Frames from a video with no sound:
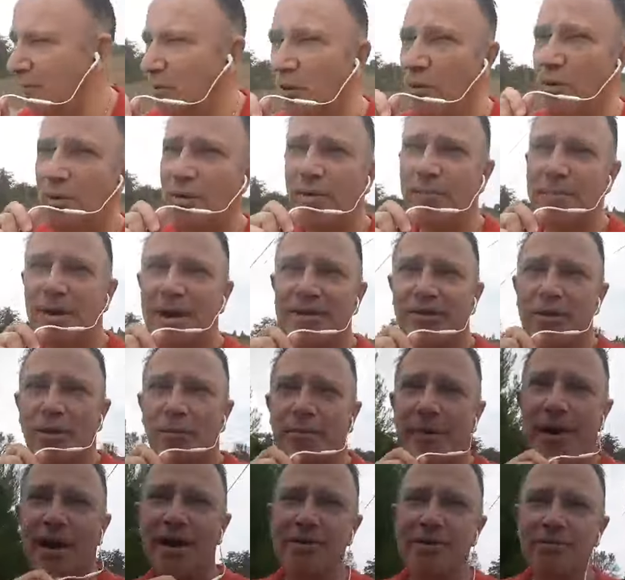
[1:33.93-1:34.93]
bon, hein, belle
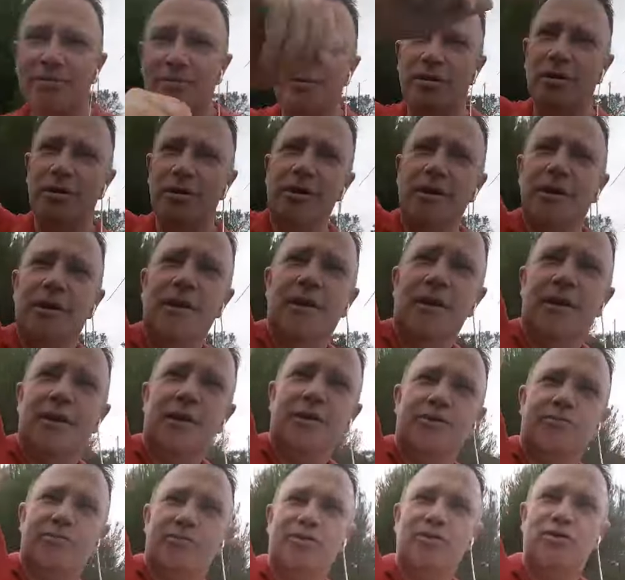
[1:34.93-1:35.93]
température.
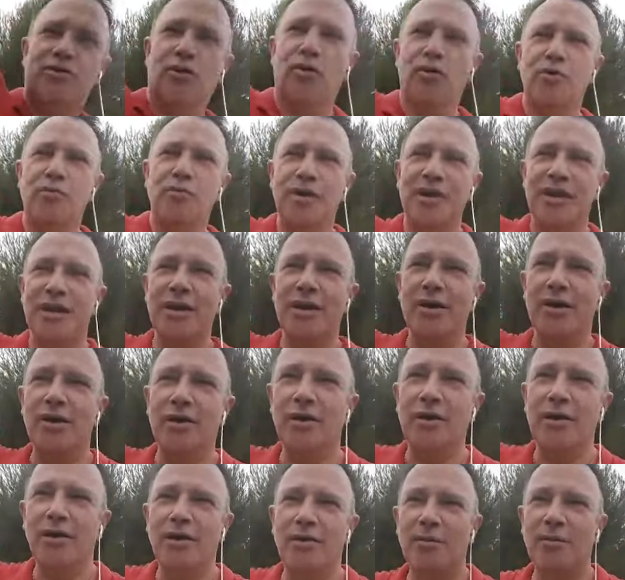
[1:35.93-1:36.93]
Je me suis remis
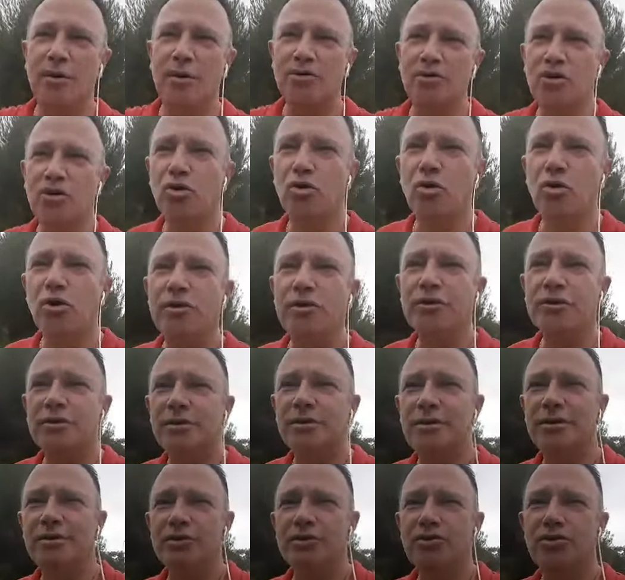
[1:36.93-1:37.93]
euh, manche courte,
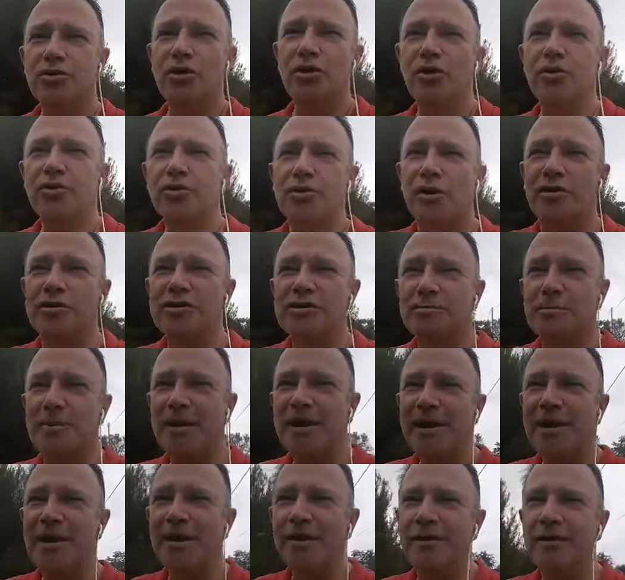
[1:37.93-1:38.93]
je
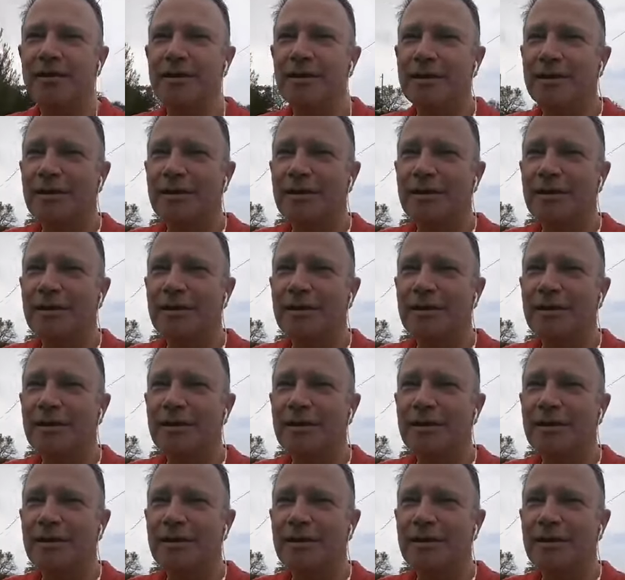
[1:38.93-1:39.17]
transpire.